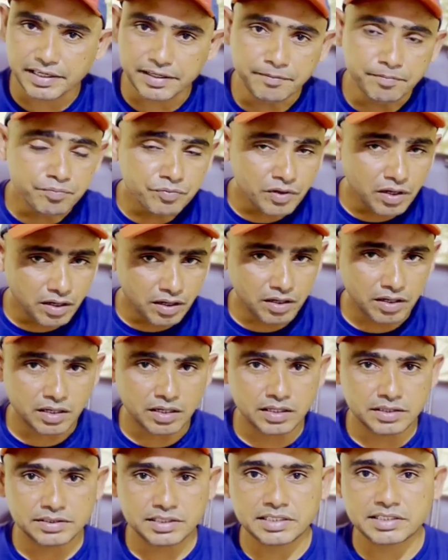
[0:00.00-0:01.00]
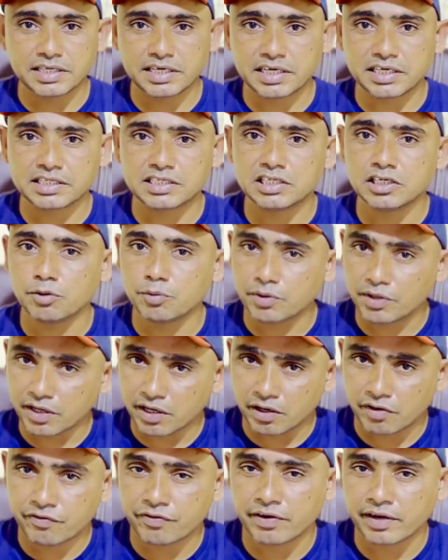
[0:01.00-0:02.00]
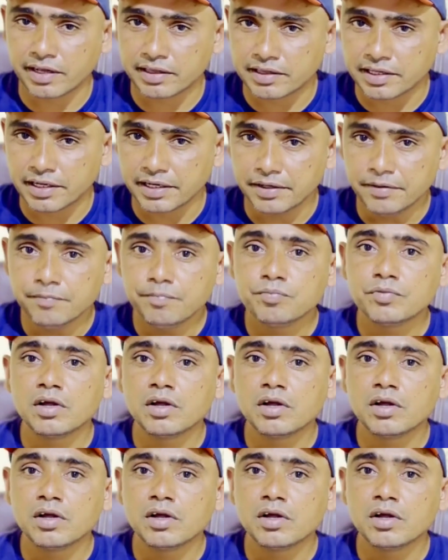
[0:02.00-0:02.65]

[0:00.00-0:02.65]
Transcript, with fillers: है जैसे कि सिनेमाटोग्राफर रहता है